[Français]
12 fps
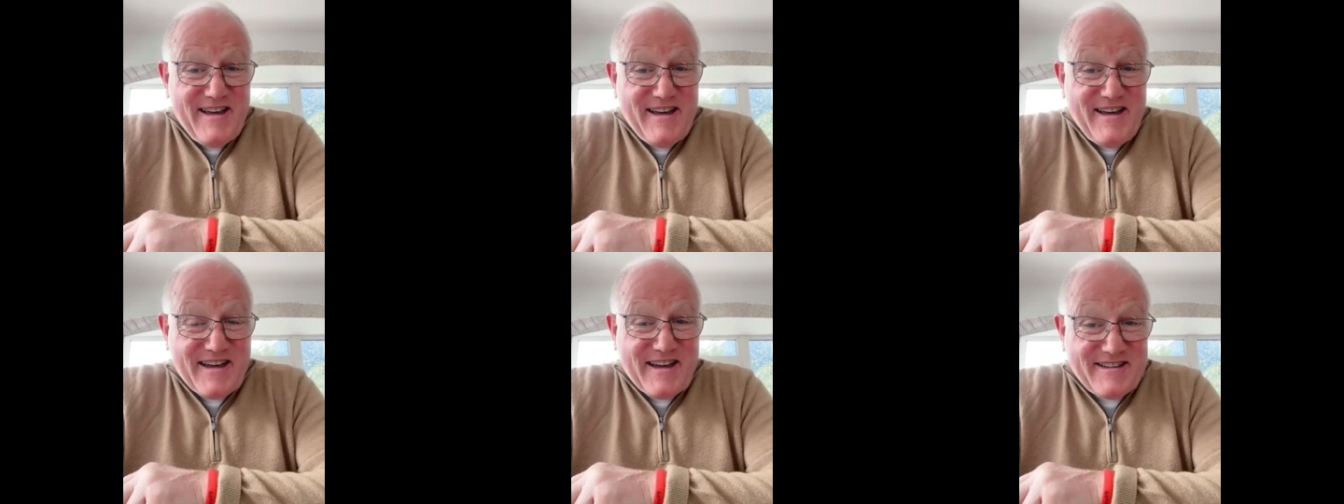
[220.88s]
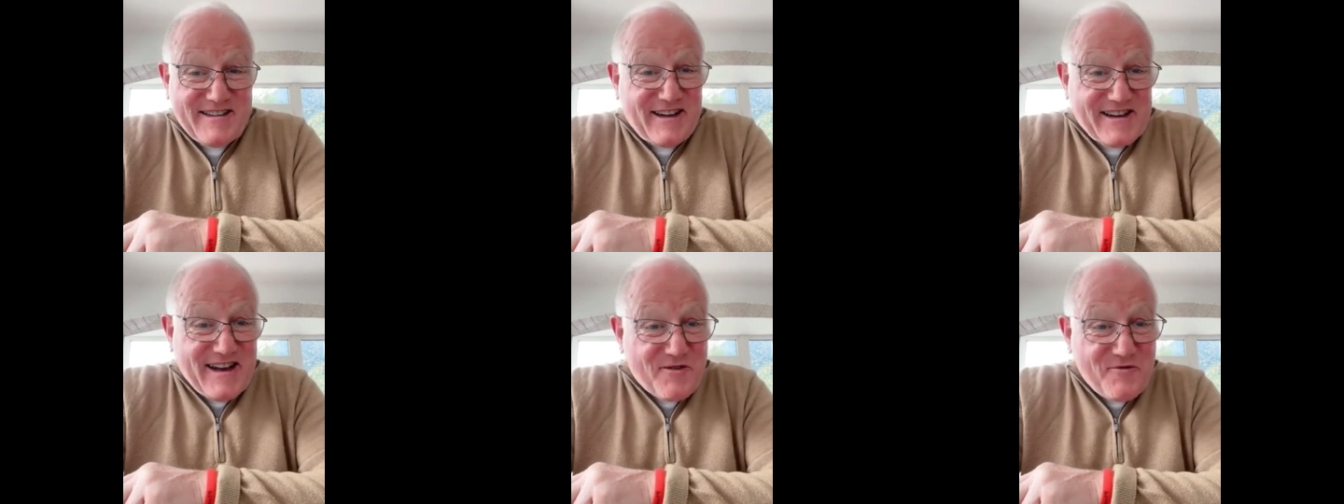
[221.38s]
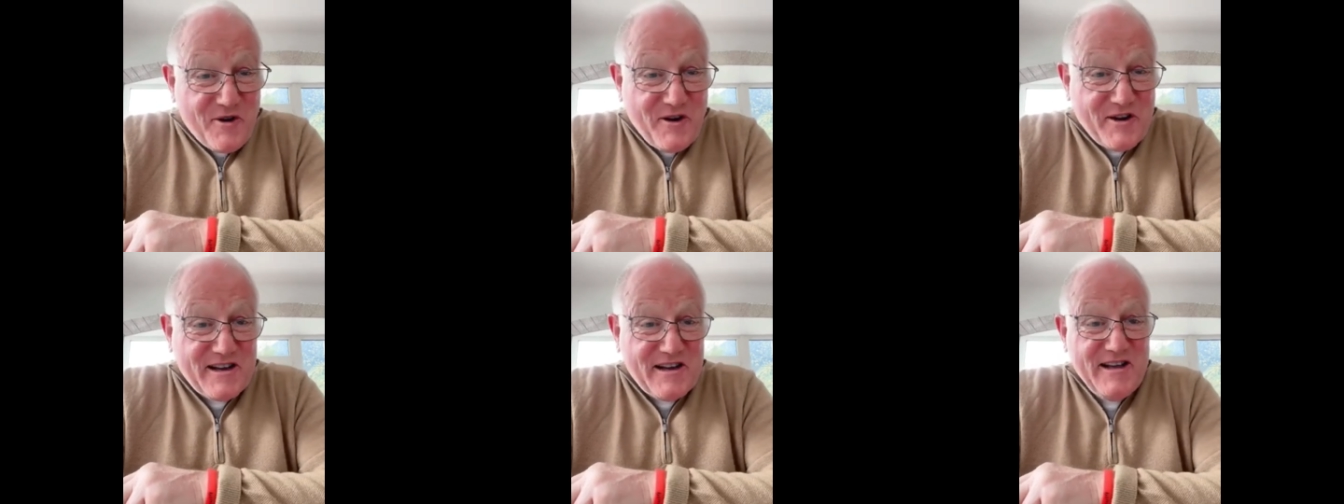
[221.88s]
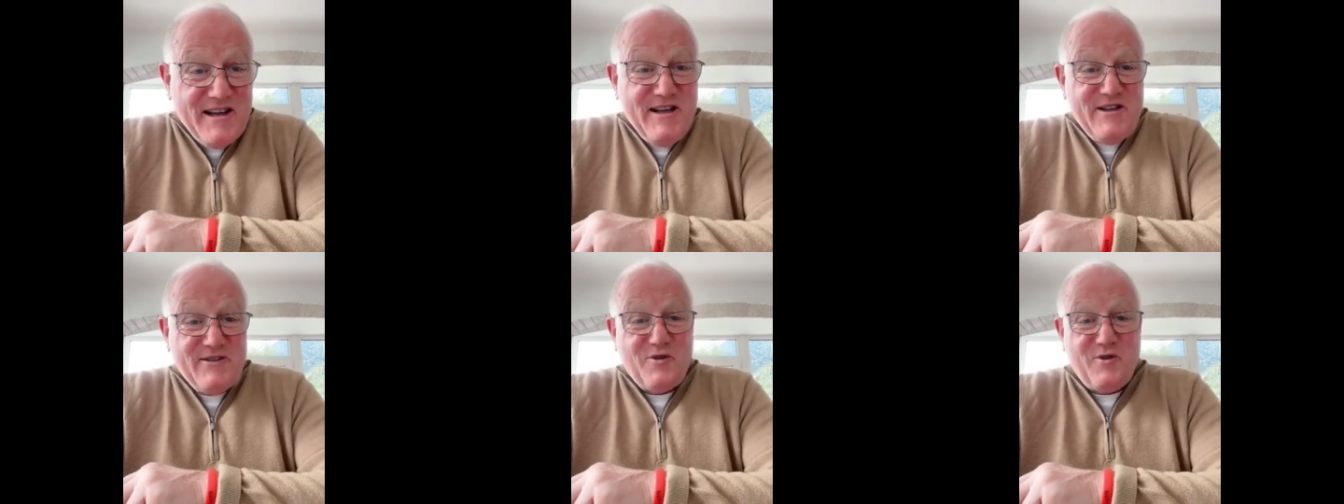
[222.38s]
héritera de la couronne.
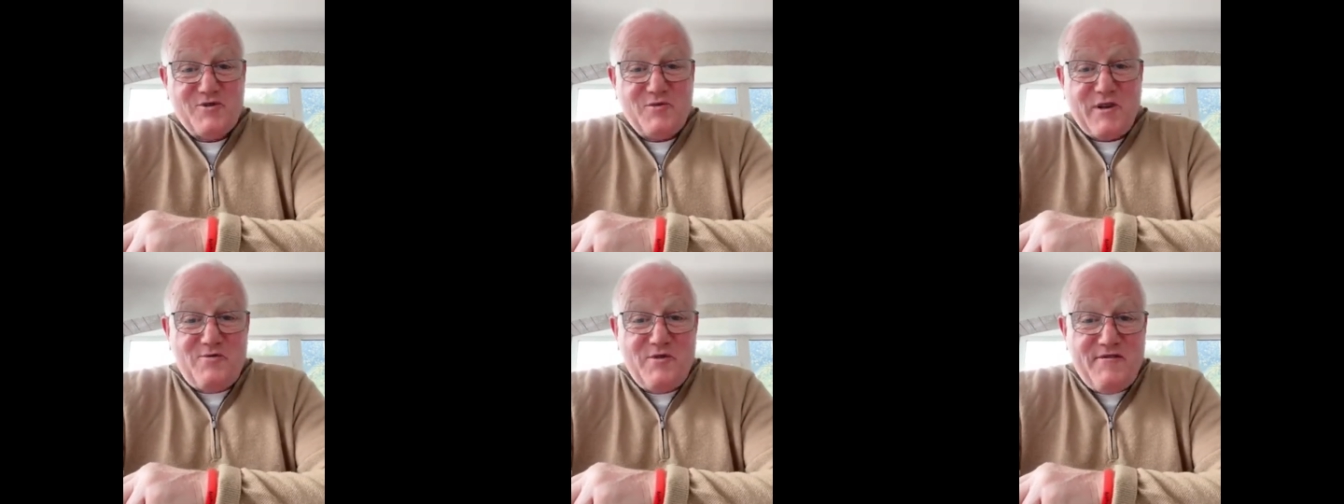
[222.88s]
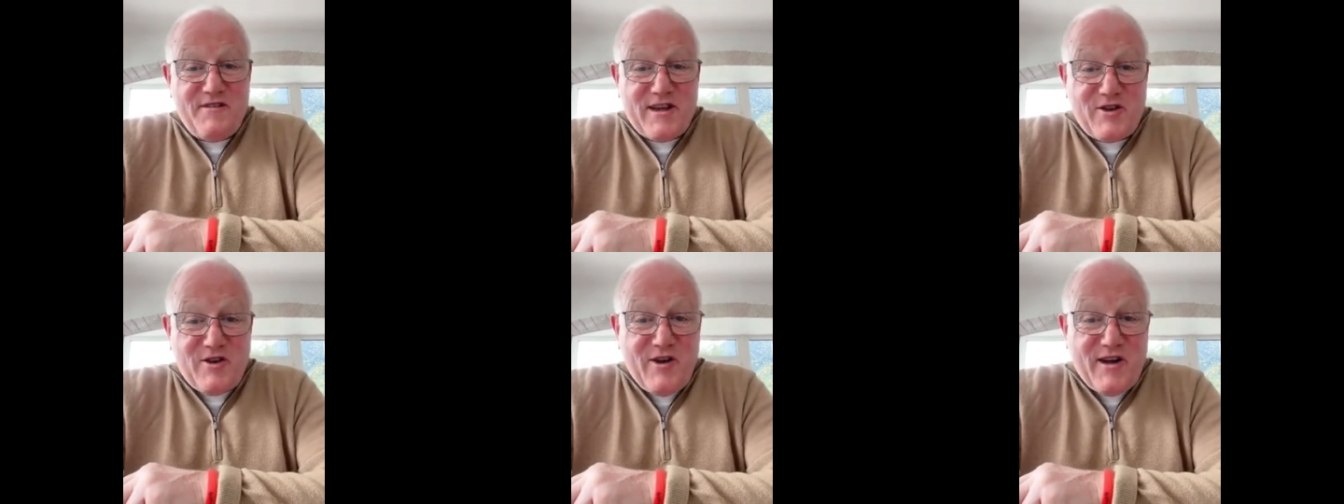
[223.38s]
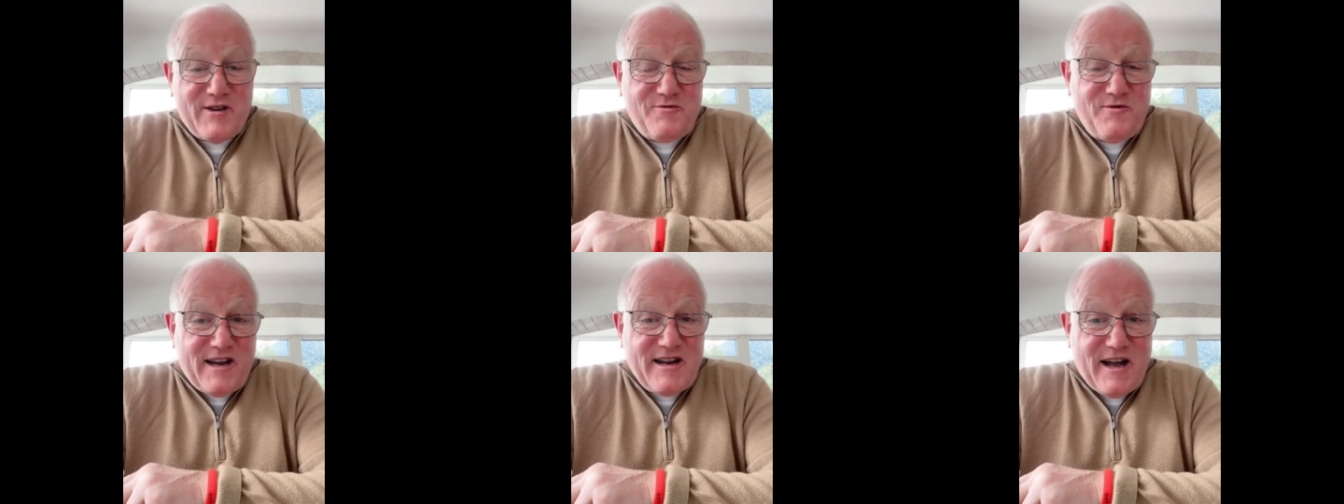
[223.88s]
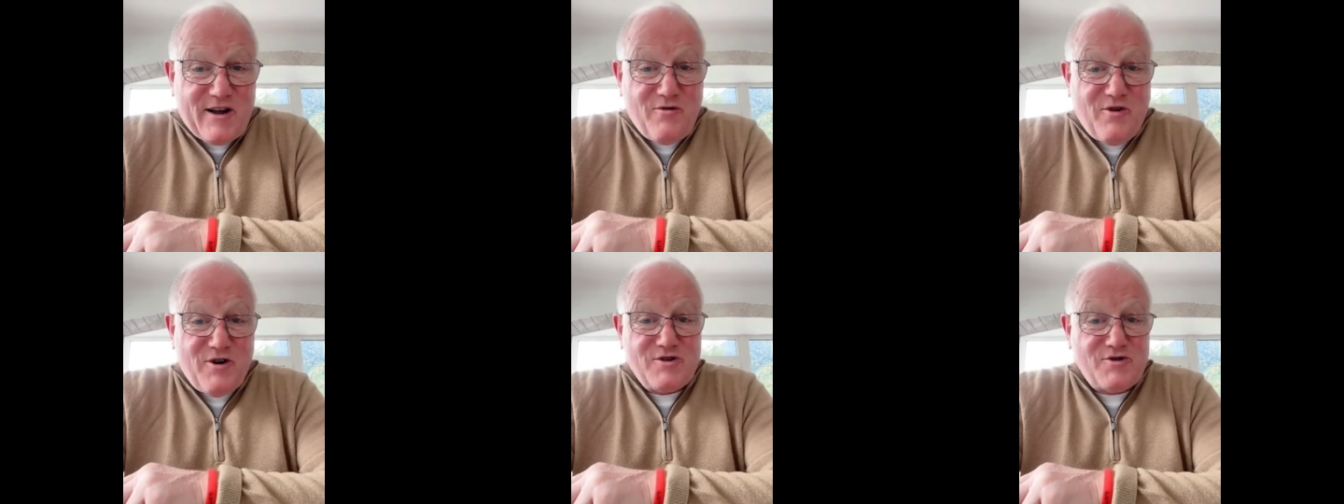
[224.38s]
Donc soit tu es vainqueur et tu hérites la
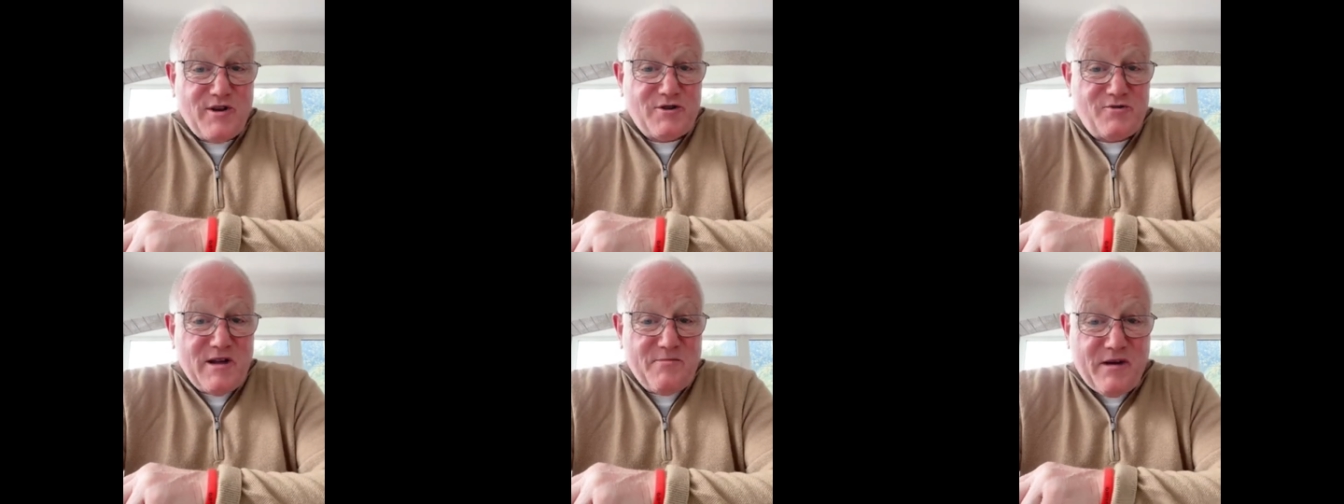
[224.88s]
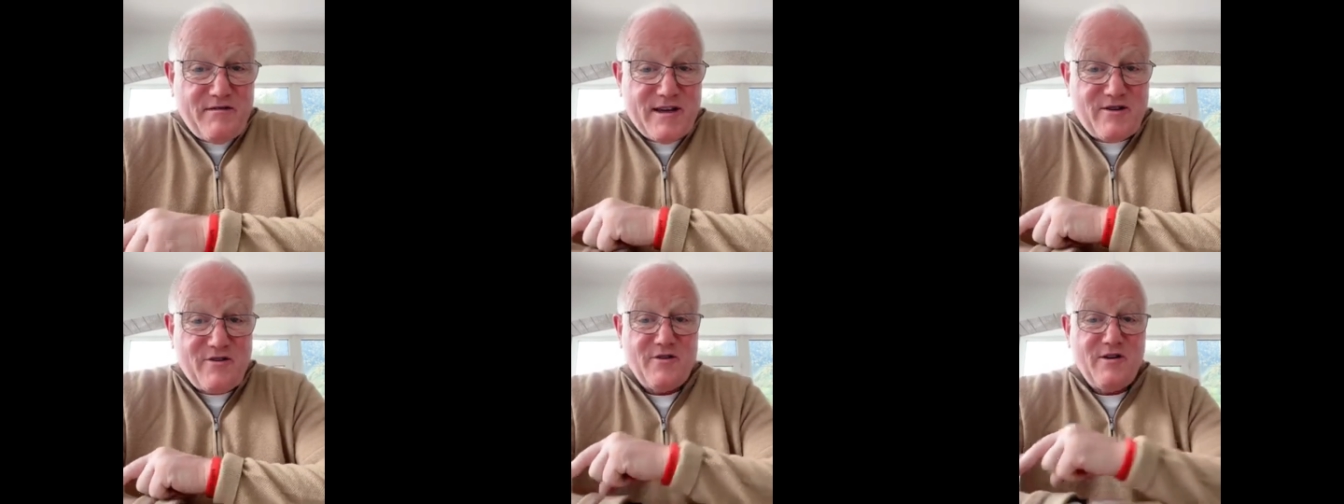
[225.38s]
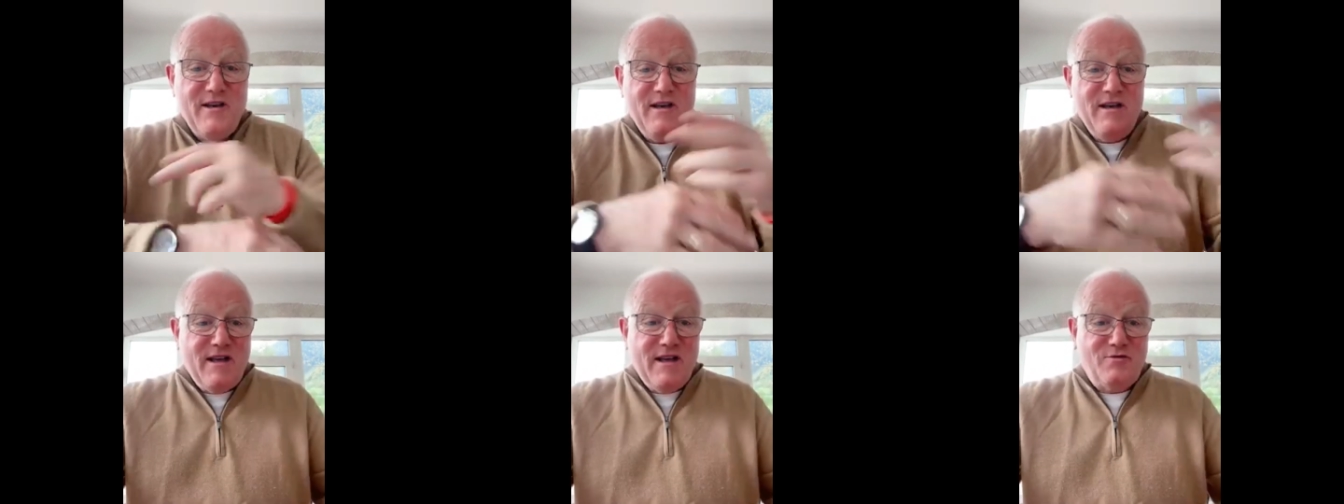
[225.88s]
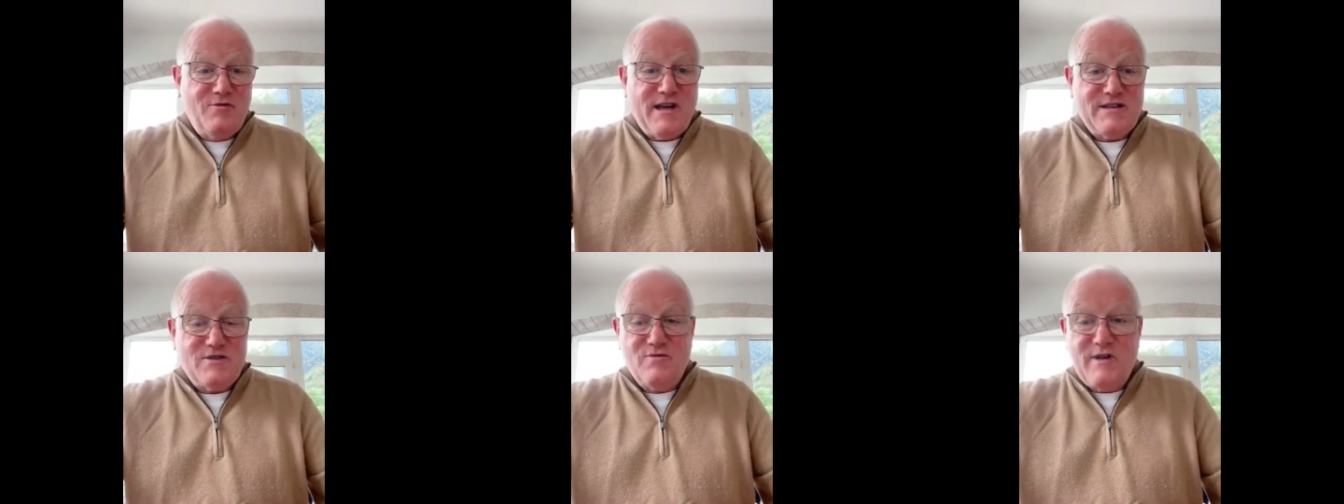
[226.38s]
couronne, soit tu n'es pas vainqueur et tu
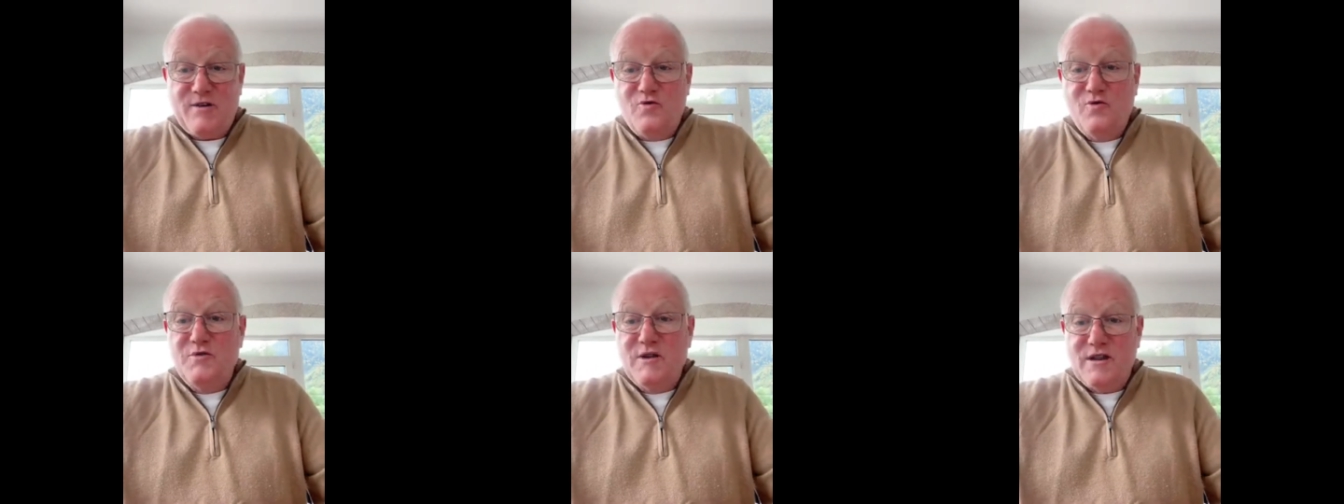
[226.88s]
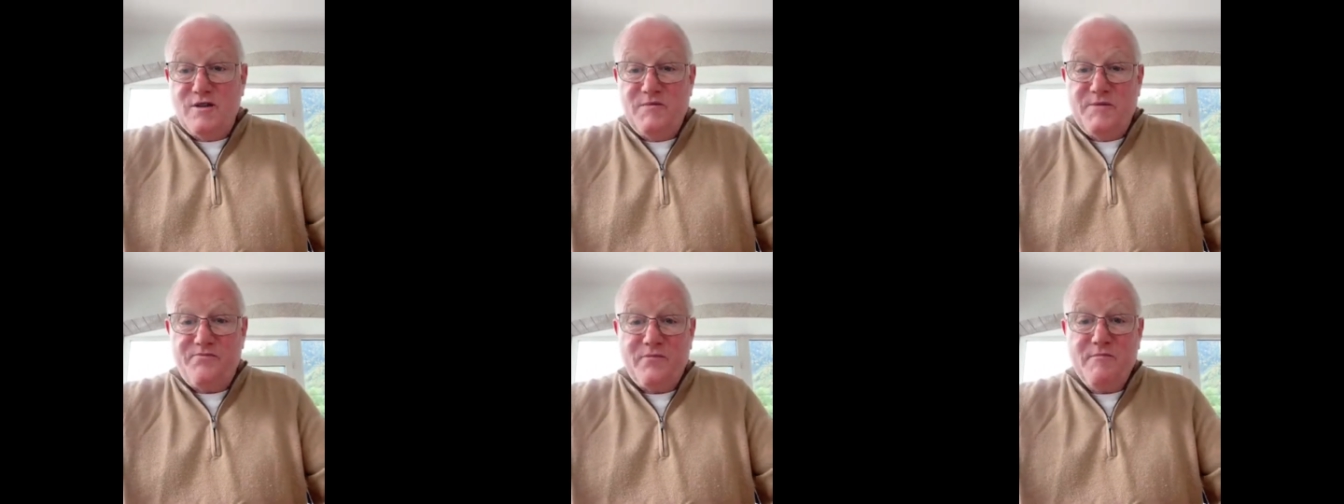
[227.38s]
restes sous la coupe de l'ennemi.